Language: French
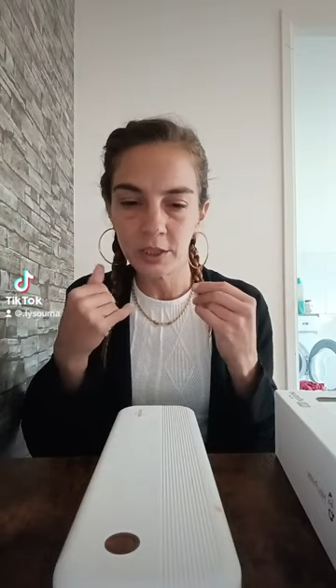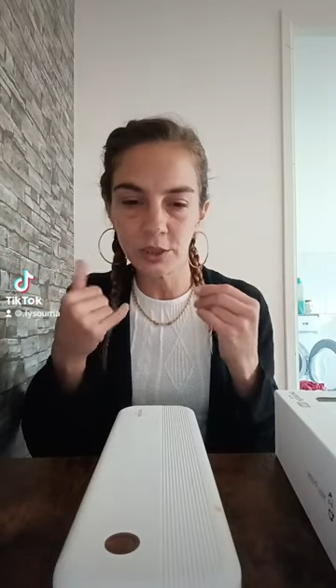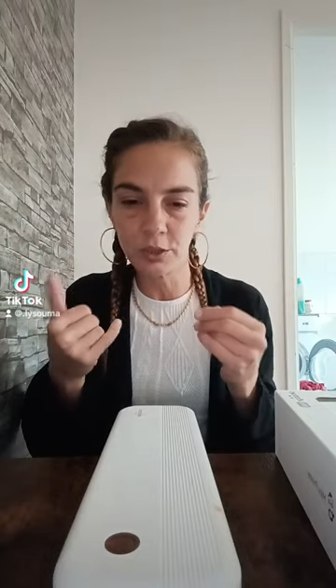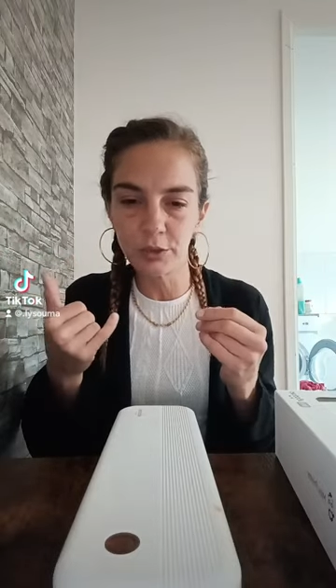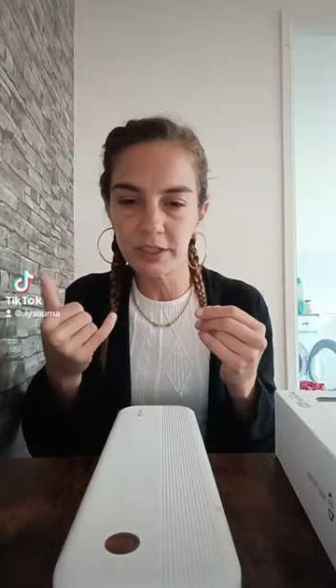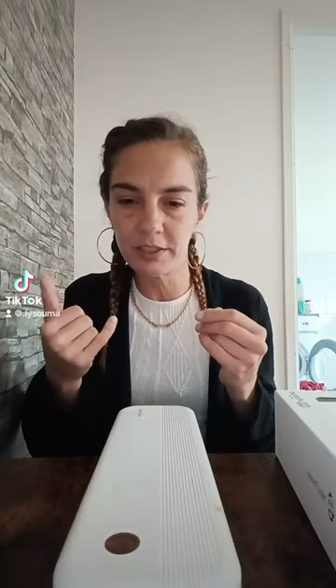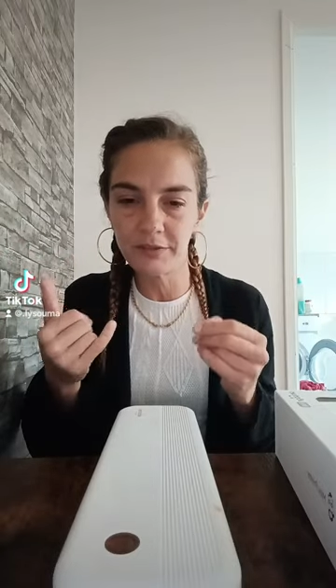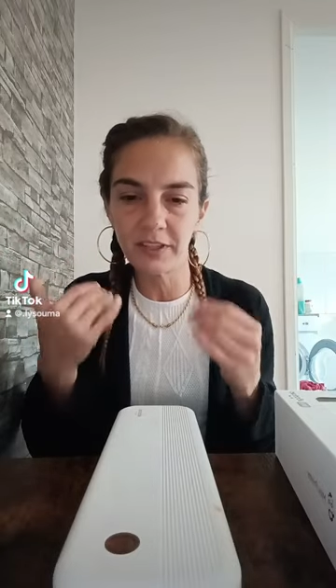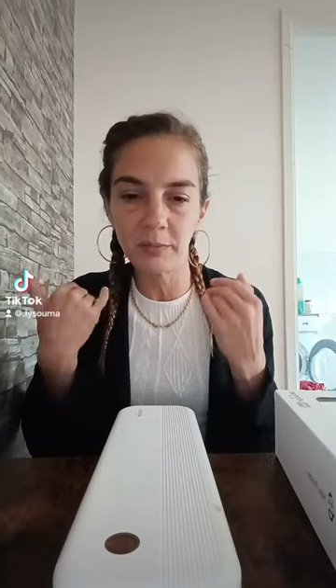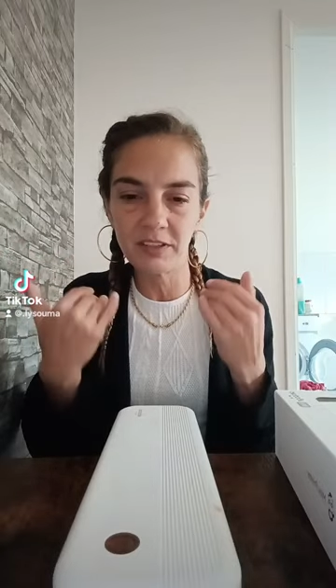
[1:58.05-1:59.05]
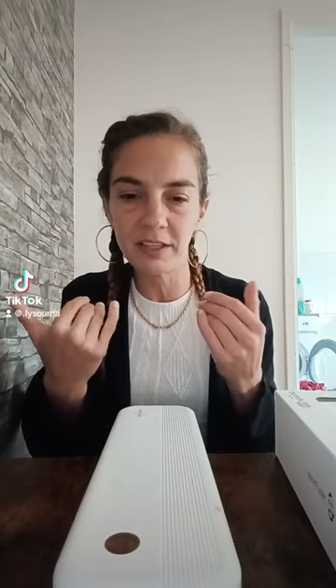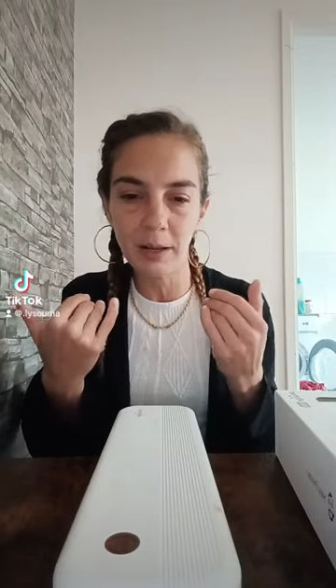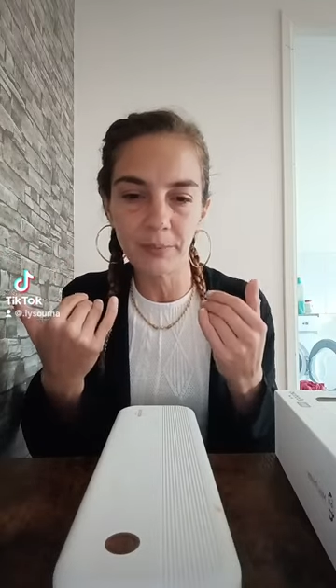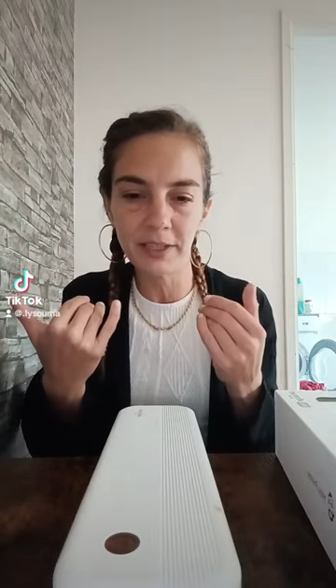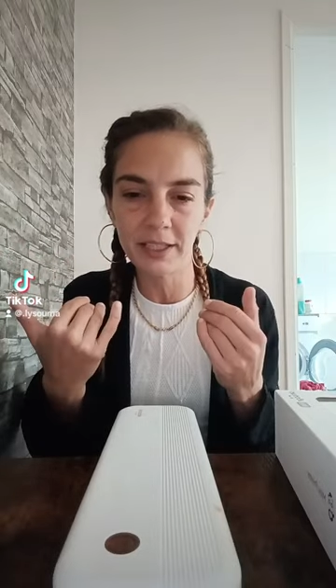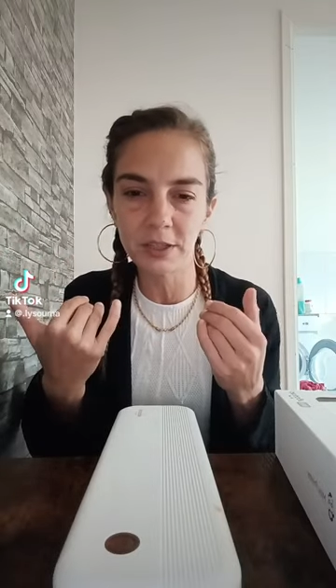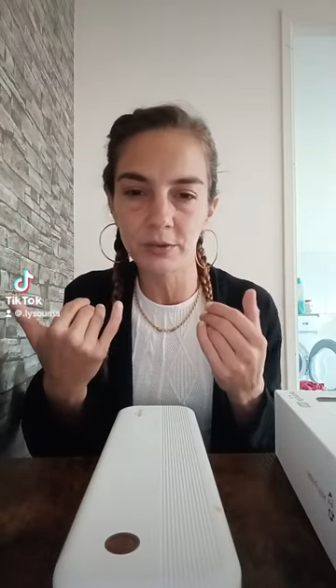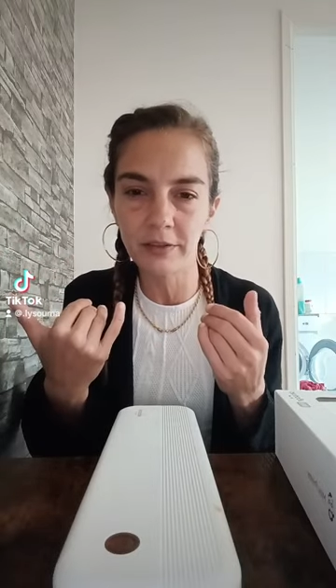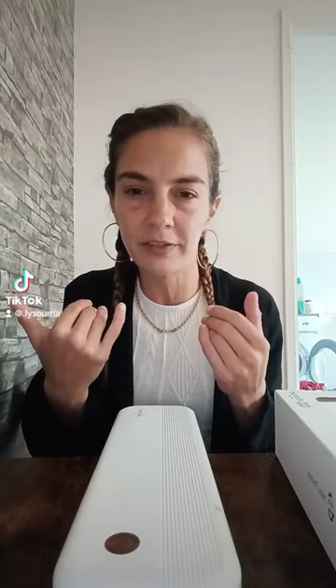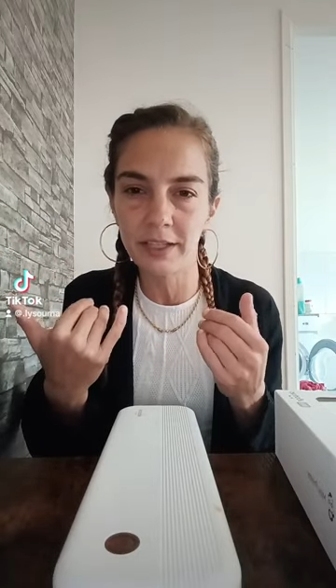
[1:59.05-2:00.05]
Je le kiffe. Il y a une petite
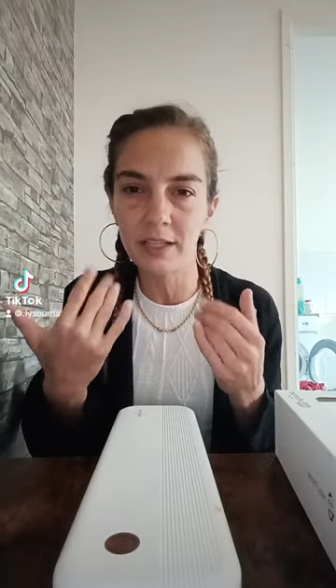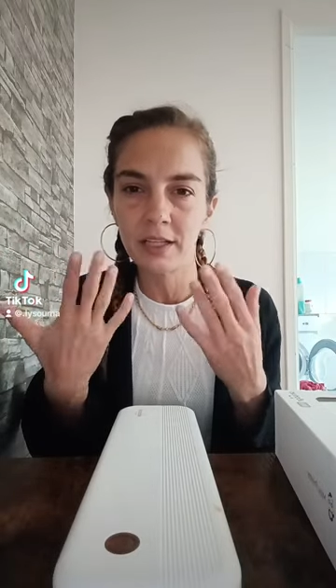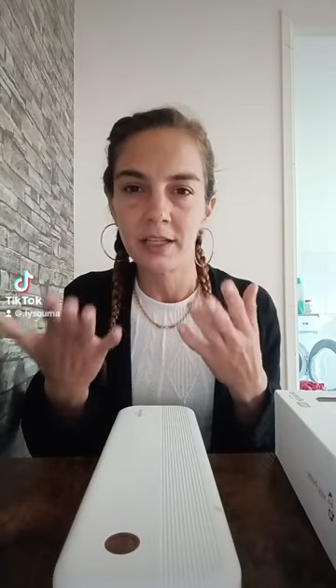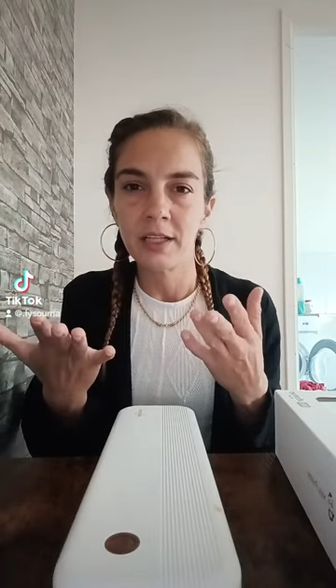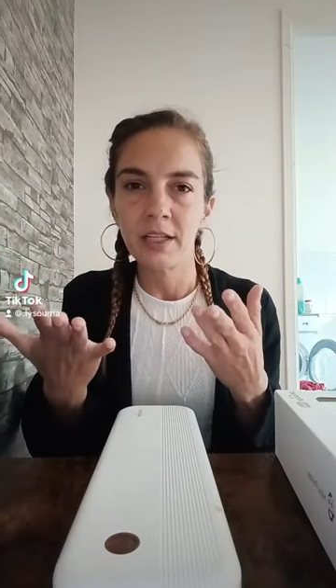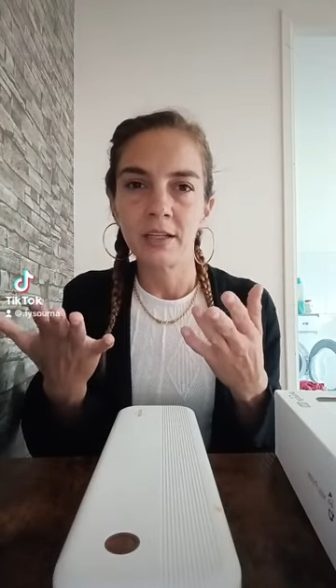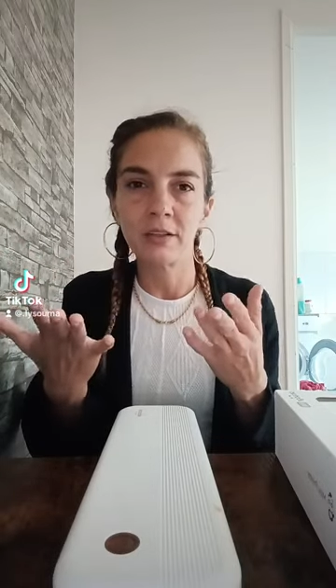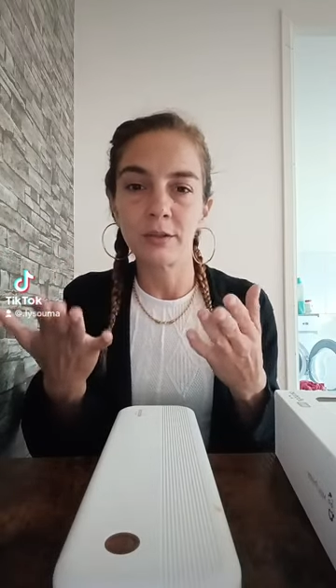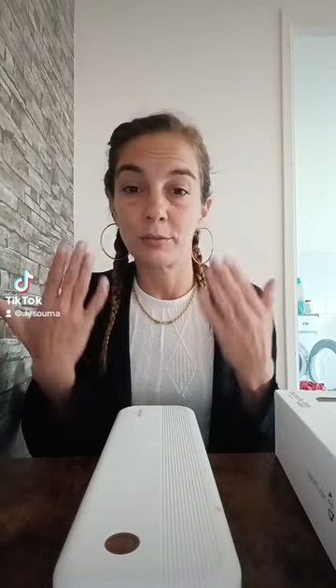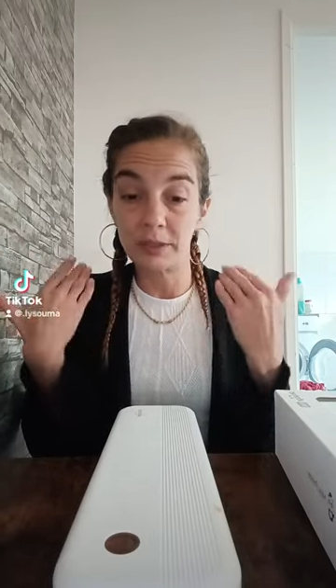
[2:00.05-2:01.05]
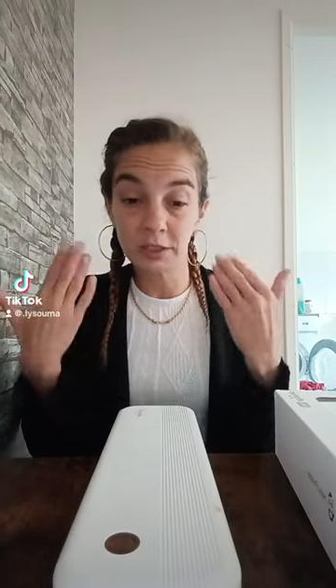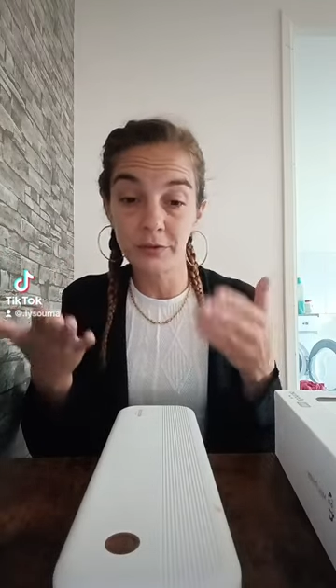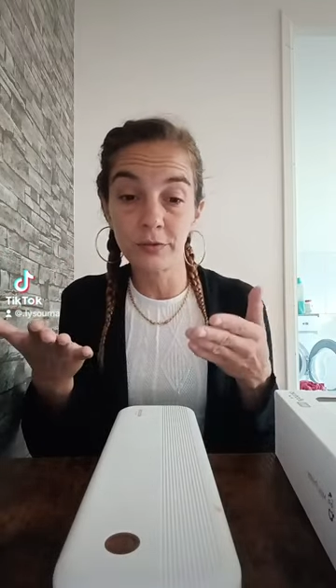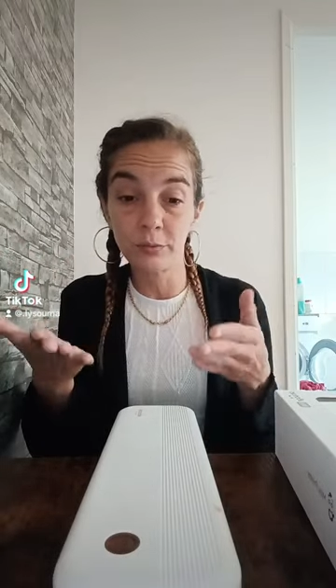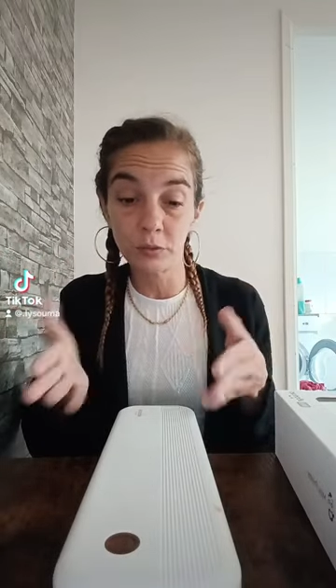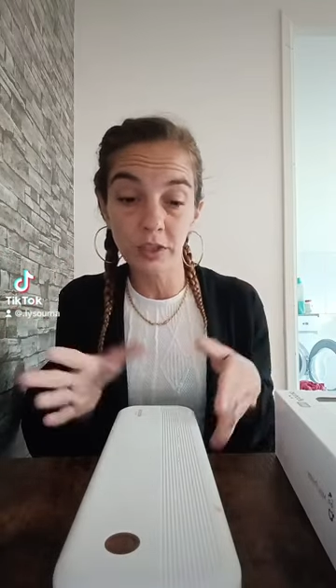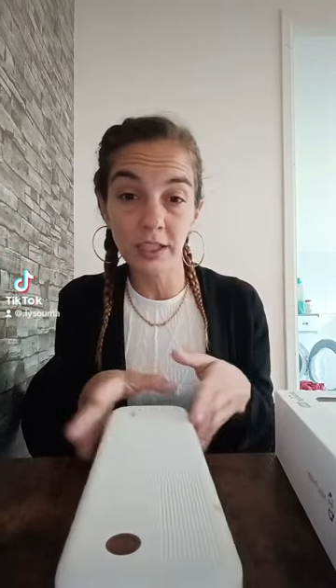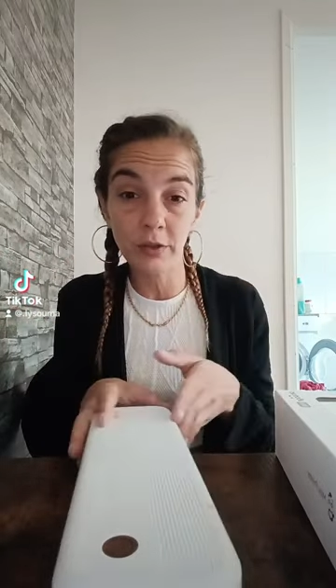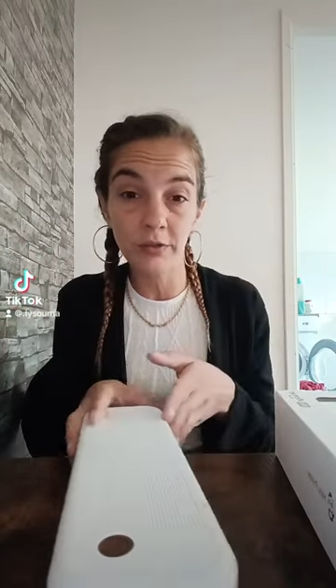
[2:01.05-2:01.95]
application avec. Euh, bah, je vais vous montrer.